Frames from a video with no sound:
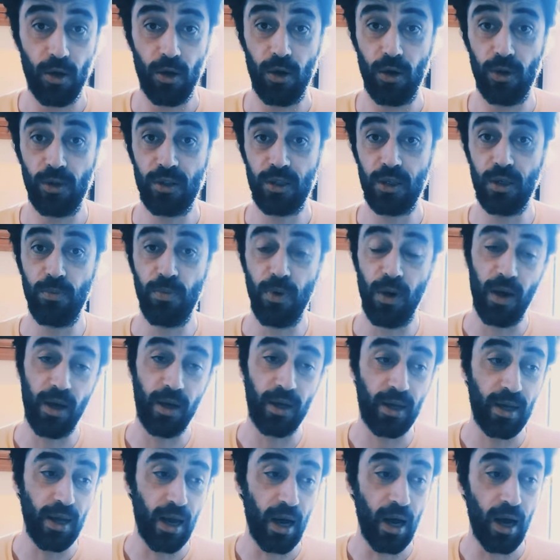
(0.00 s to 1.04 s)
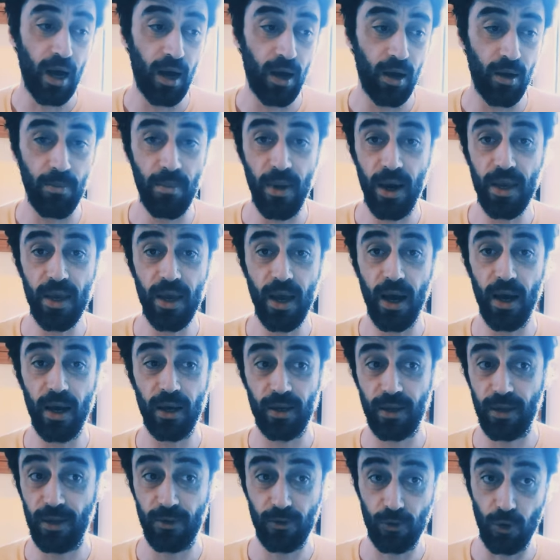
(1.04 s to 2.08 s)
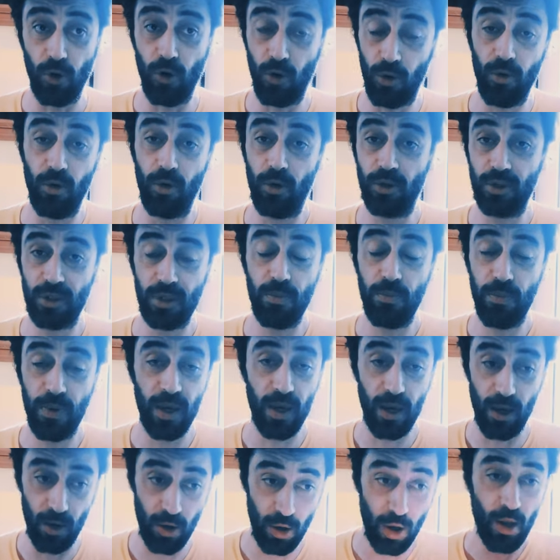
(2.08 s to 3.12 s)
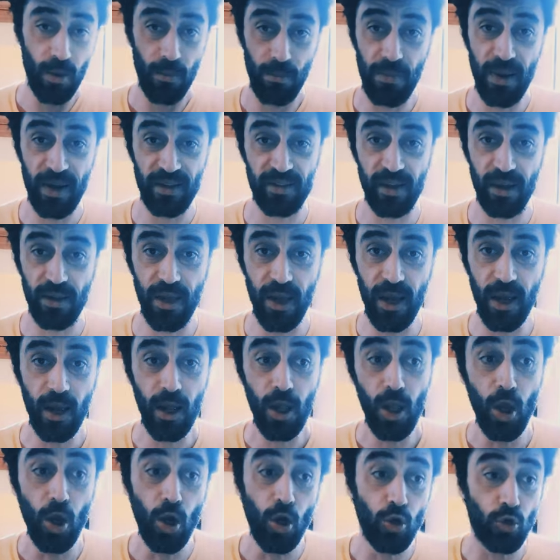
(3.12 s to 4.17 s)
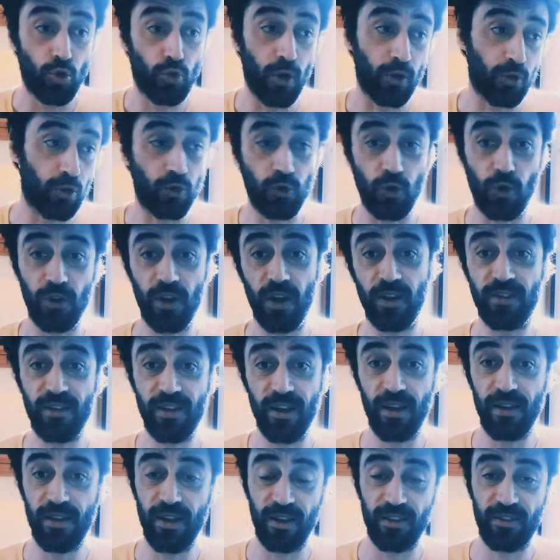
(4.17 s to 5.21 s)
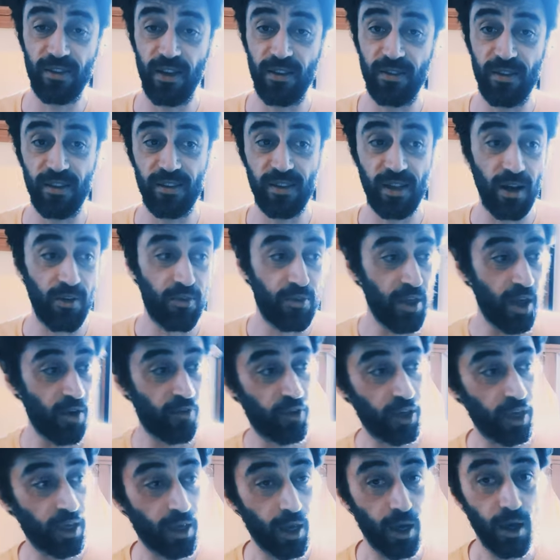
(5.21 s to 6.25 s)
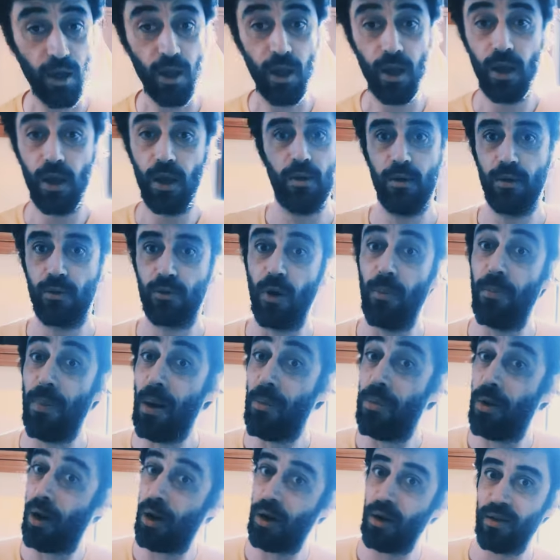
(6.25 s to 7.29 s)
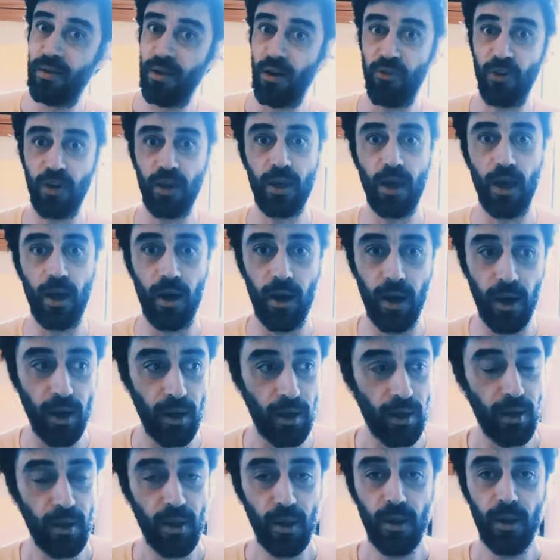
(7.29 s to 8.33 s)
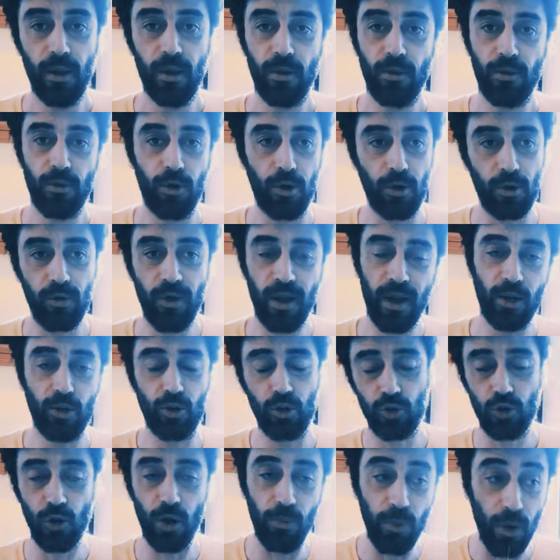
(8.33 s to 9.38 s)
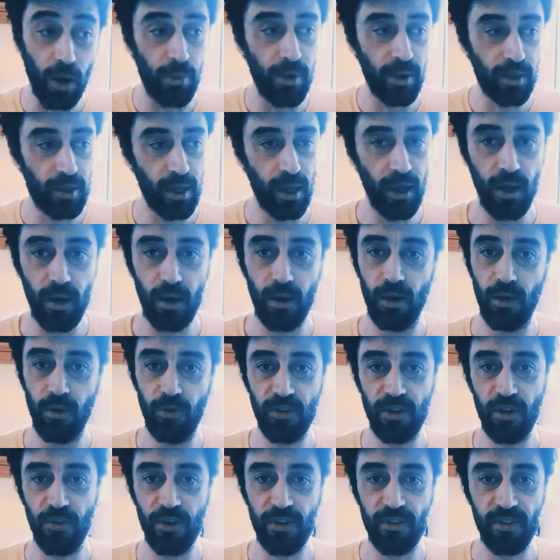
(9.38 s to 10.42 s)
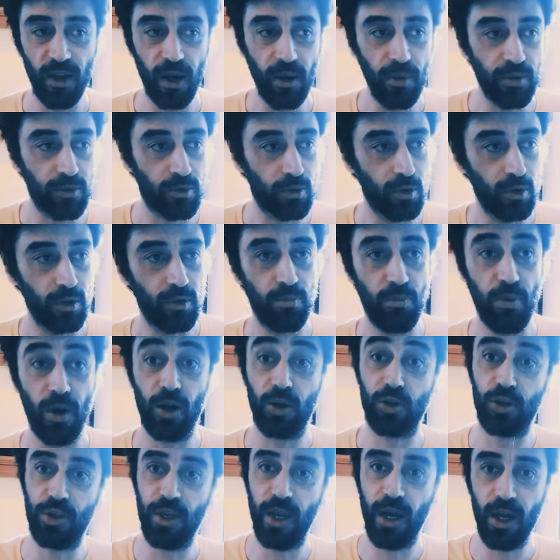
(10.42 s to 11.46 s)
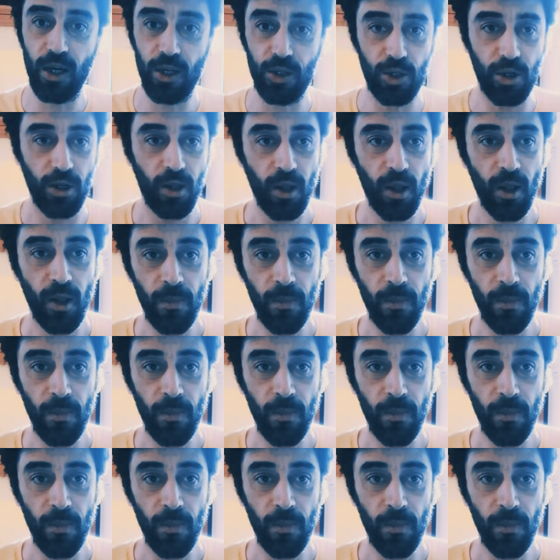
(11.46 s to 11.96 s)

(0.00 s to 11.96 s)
euh, type Inca, Maya, qui sont typés basanés, soit ce sont d'anciens esclaves d'Afrique. Ils sont pas blancs, les Africains. Hein. Donc voilà, je suis un peu embêté vis-à-vis de ça, parce que Blanche-Neige,